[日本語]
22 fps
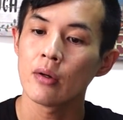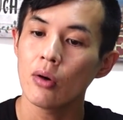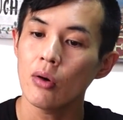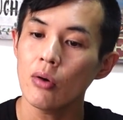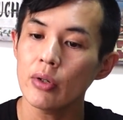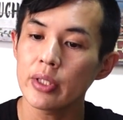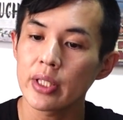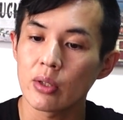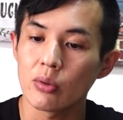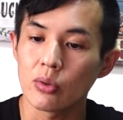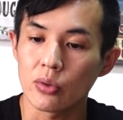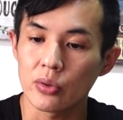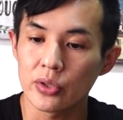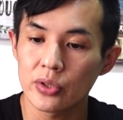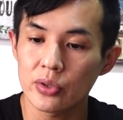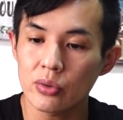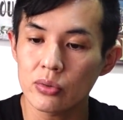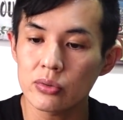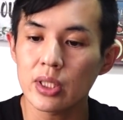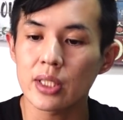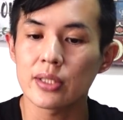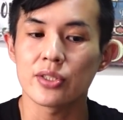ほいでこの
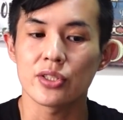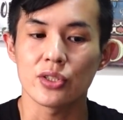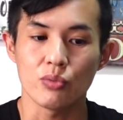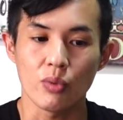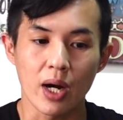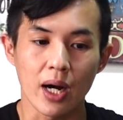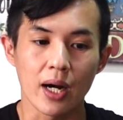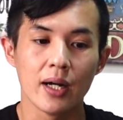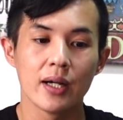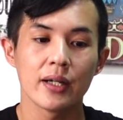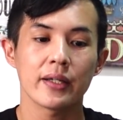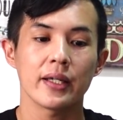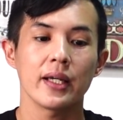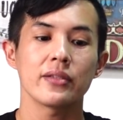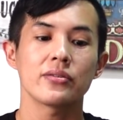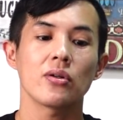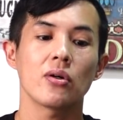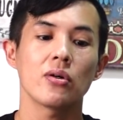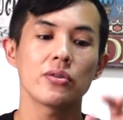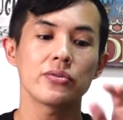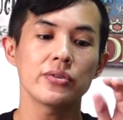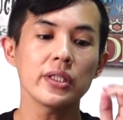人たちは
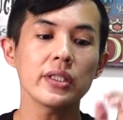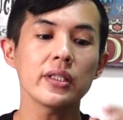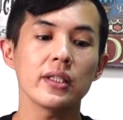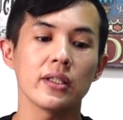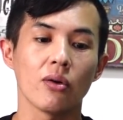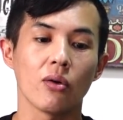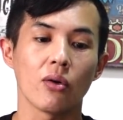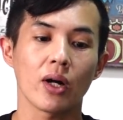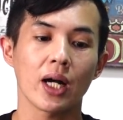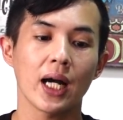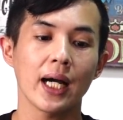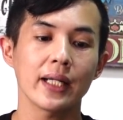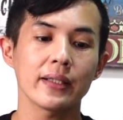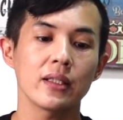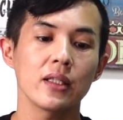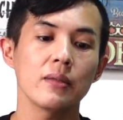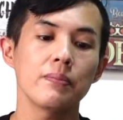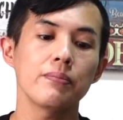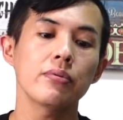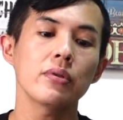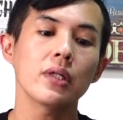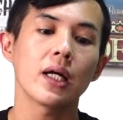ケソンシティの
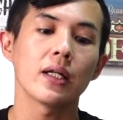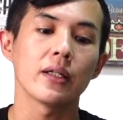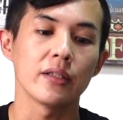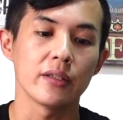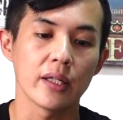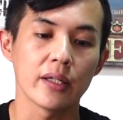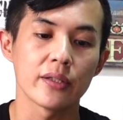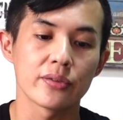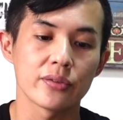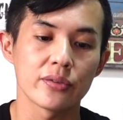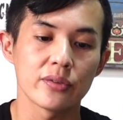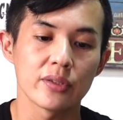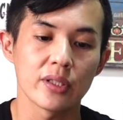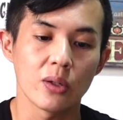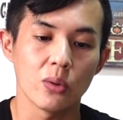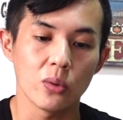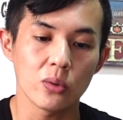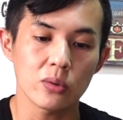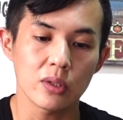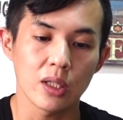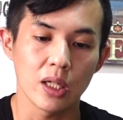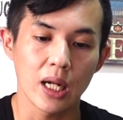カティプナにね、住んで
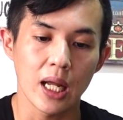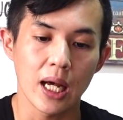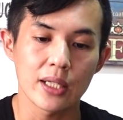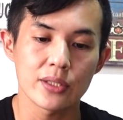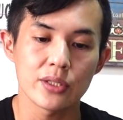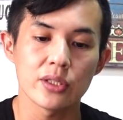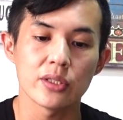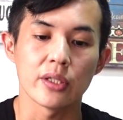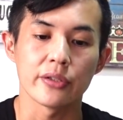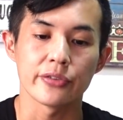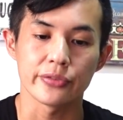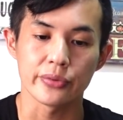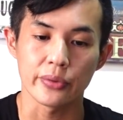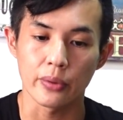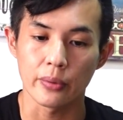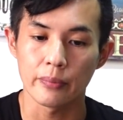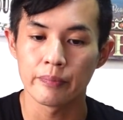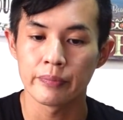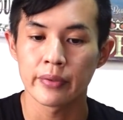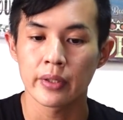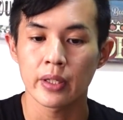おったらしいんですよ。